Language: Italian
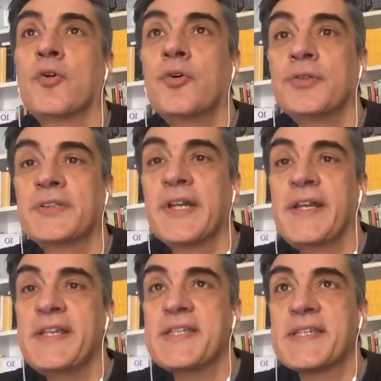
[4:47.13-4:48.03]

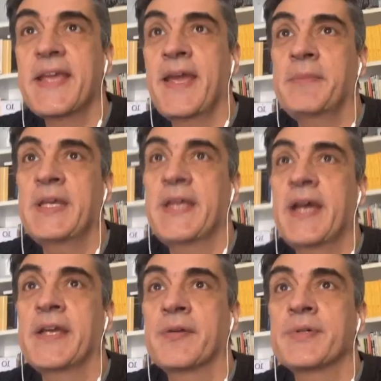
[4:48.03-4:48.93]
oltre gli schemi
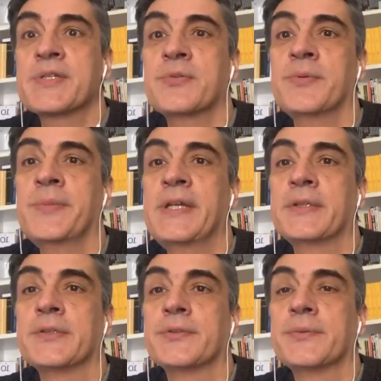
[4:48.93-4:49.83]
che hai in questo
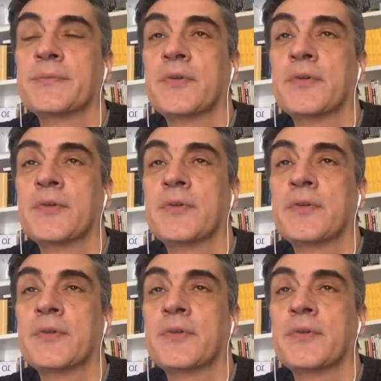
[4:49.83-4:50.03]
momento,